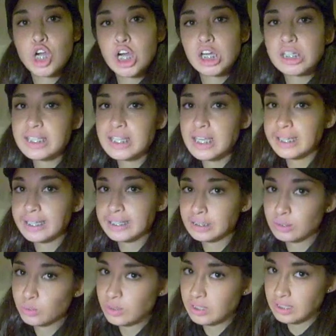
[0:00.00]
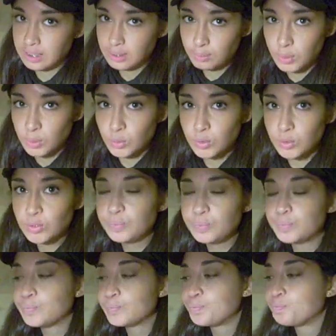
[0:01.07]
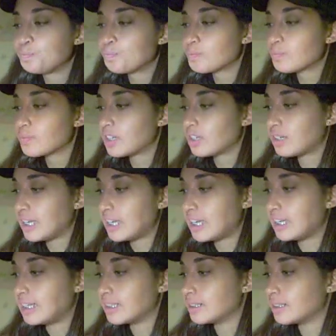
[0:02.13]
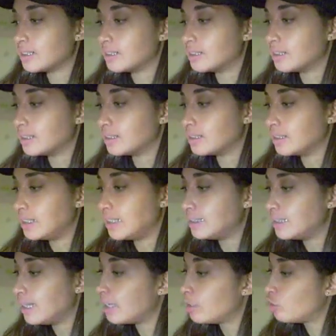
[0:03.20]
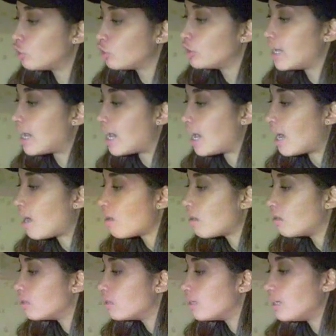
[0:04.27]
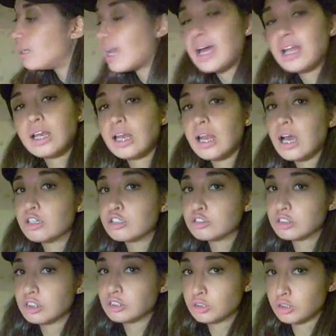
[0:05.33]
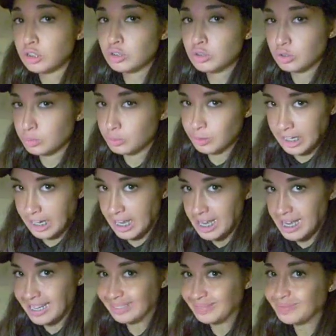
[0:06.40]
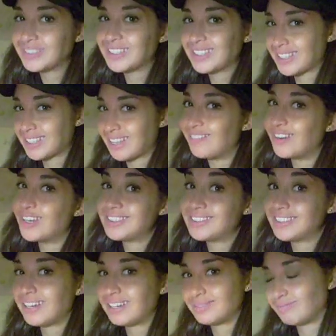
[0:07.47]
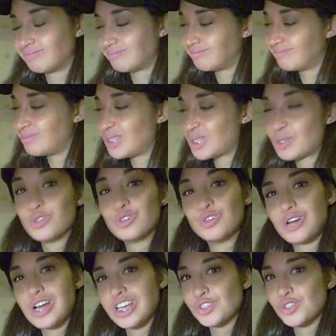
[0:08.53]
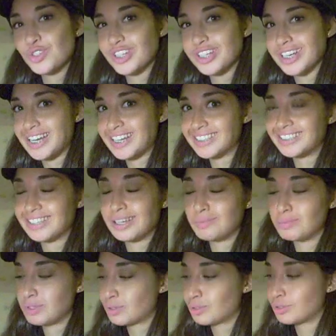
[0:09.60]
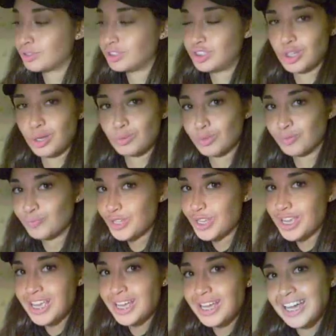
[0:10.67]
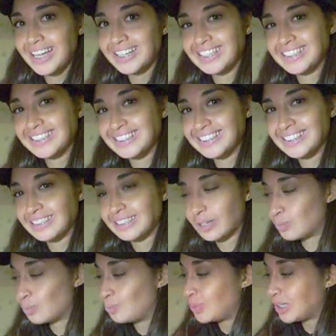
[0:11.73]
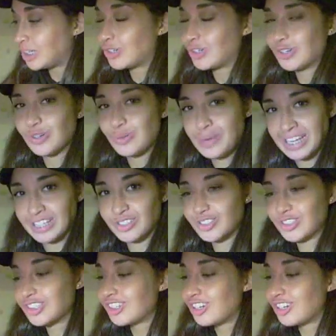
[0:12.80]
cose che usi di più e eh, indetto da Lalla88 Morea. Stavolta mi sono aggiornata e mi sono, diciamo, architettata un piccolo metodo,